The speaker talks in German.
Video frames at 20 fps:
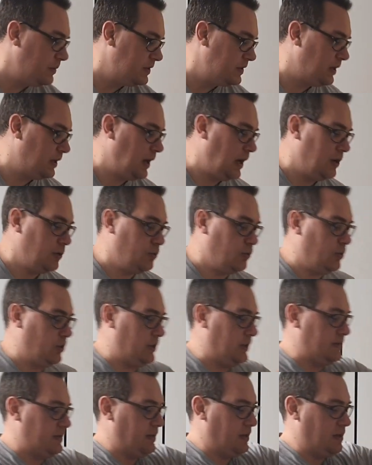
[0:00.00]
ein bisschen
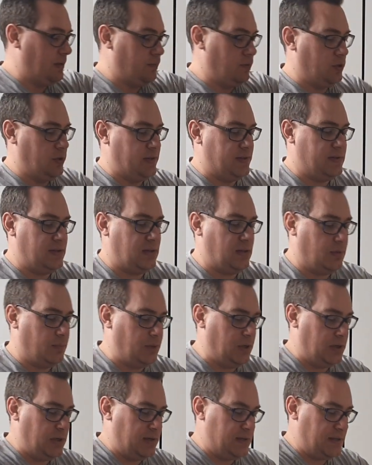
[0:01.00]
anrühren, dass ich ja wirklich sicher
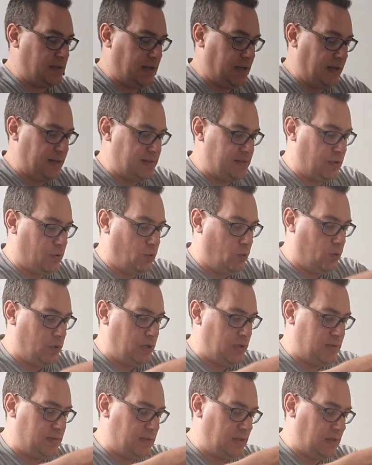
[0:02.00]
bin, dass der ganze
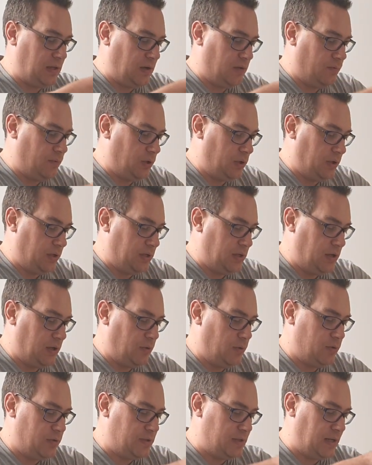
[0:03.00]
Honig sich auch wirklich
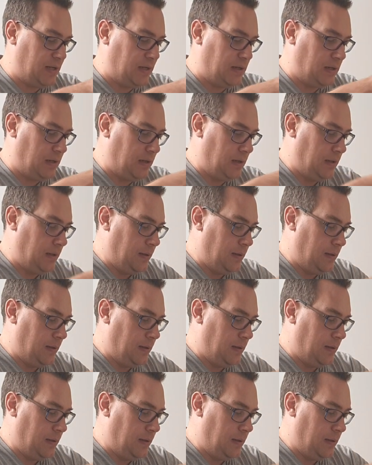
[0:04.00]
gelöst hat.